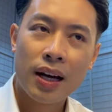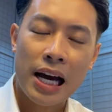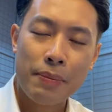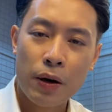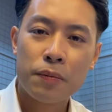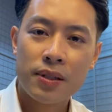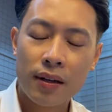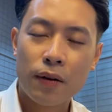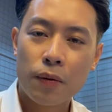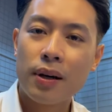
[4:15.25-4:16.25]
hai ba hôm
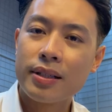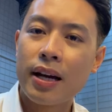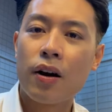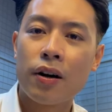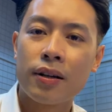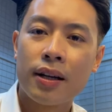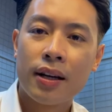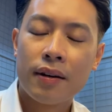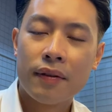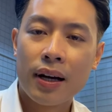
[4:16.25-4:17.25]
trước thì cũng ở Sài Gòn
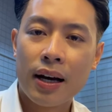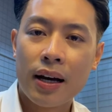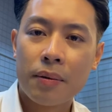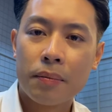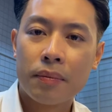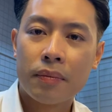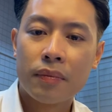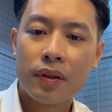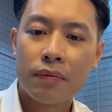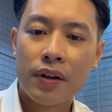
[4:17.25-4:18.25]
và
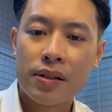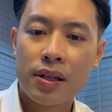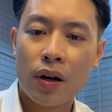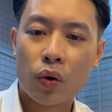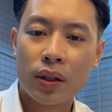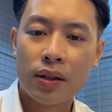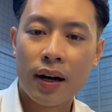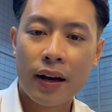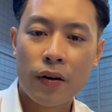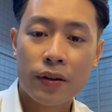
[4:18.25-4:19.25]
về chiều thì
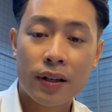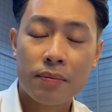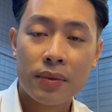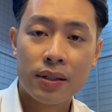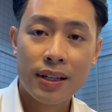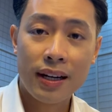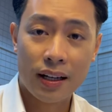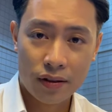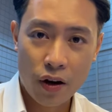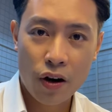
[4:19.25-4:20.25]
thường hay có những cơn mưa rất
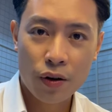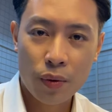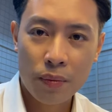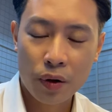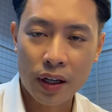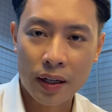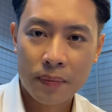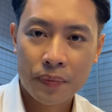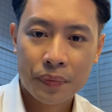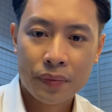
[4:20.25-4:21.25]
là to đúng không mọi người
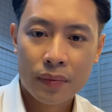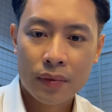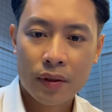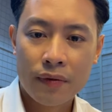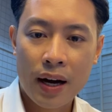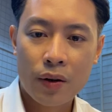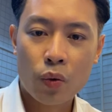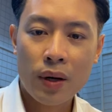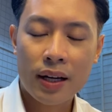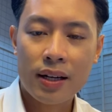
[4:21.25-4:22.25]
và
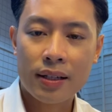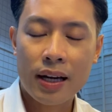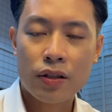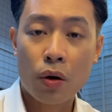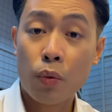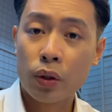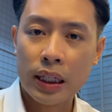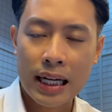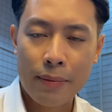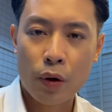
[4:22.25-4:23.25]
đúng là cái đợt này gió mùa
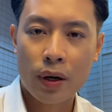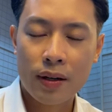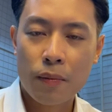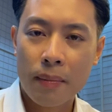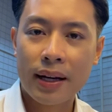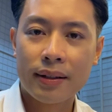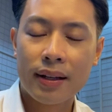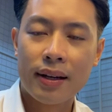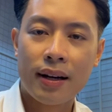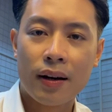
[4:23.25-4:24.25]
tây nam nó hoạt động mạnh
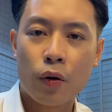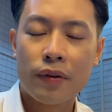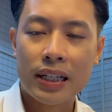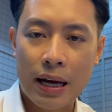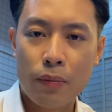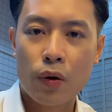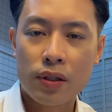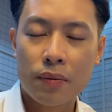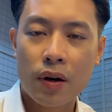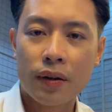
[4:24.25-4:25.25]
thế nên là khu vực nam
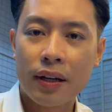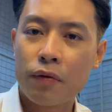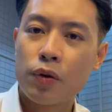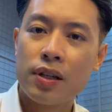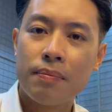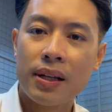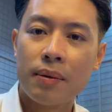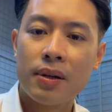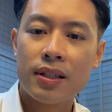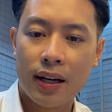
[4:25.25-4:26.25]
bộ trong đó có thành phố hồ chí
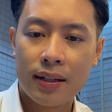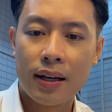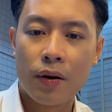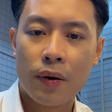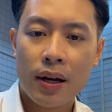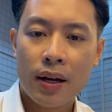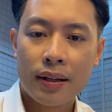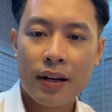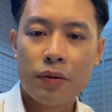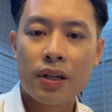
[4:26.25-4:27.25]
minh thì mưa rất là nhiều
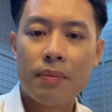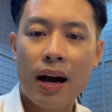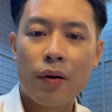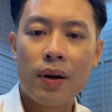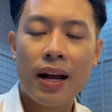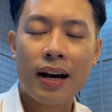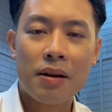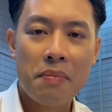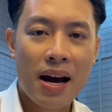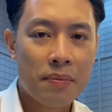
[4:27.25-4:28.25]
theo dự báo là
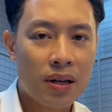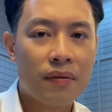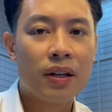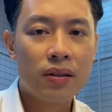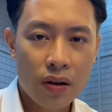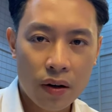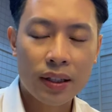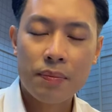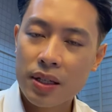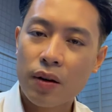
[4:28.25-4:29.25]
ngày mai mưa vẫn
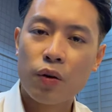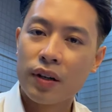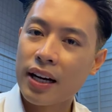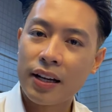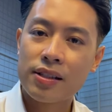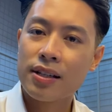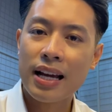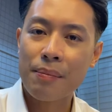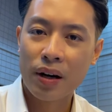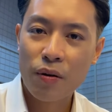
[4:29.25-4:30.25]
còn tiếp diễn ở khu vực này chưa
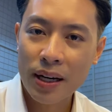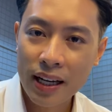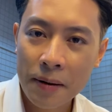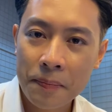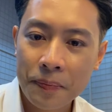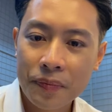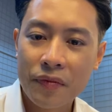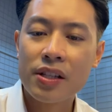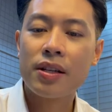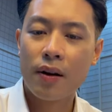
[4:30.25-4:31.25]
giảm ở đâu bạn nhé
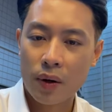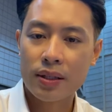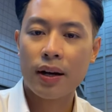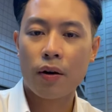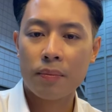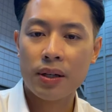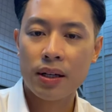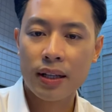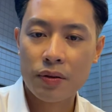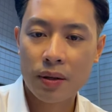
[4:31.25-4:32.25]
về chiều là sẽ có
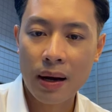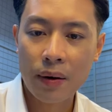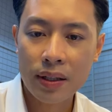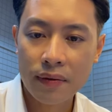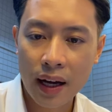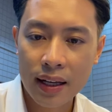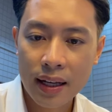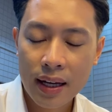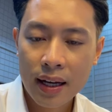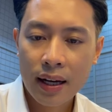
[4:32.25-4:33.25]
mưa theo dự báo là như vậy
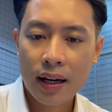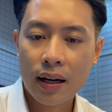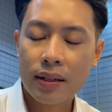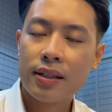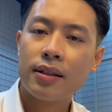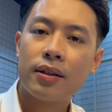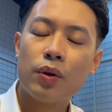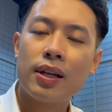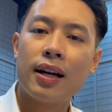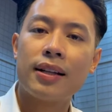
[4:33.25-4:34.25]
à,
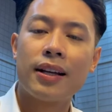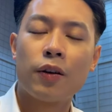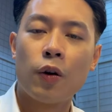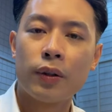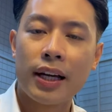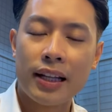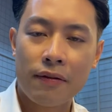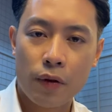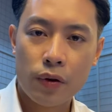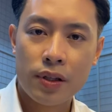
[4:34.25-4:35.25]
tuy nhiên là nhiệt độ tại
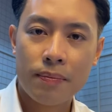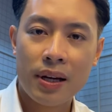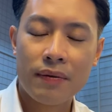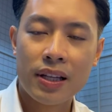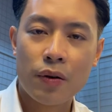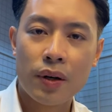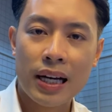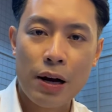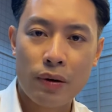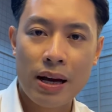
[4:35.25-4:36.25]
thành phố hồ chí minh và nhiều
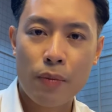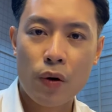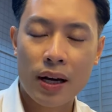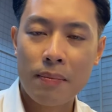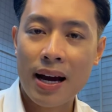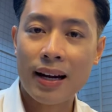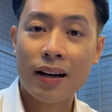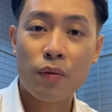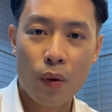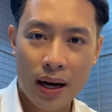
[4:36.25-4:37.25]
nơi khác của nam bộ ngày mai
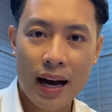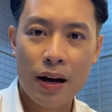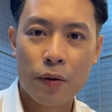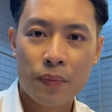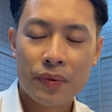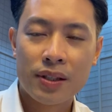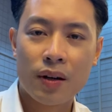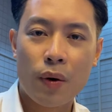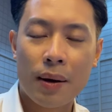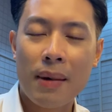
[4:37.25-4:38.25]
lại không quá cao
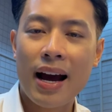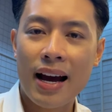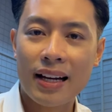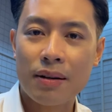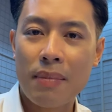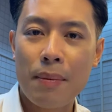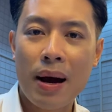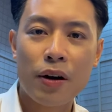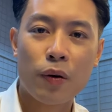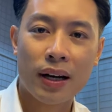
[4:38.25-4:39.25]
chỉ khoảng 32 đến
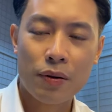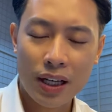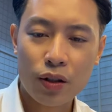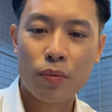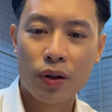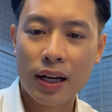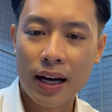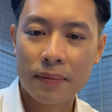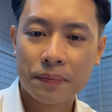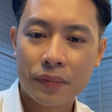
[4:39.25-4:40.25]
33 độ là cao nhất thôi mọi người
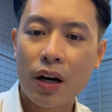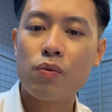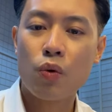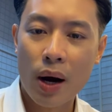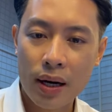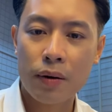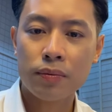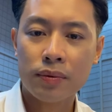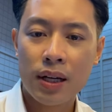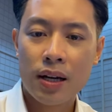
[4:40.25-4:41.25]
ạ không quá
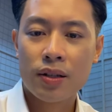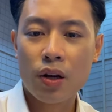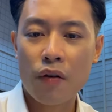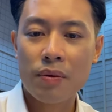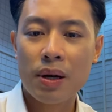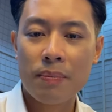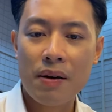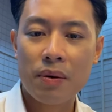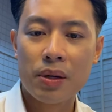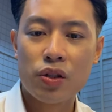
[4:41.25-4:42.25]
nóng so với miền
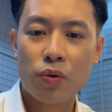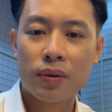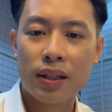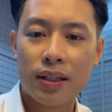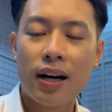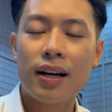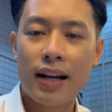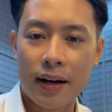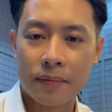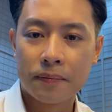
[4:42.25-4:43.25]
bắc và miền trung thì đỡ hơn
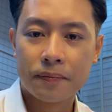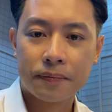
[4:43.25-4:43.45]
hẳn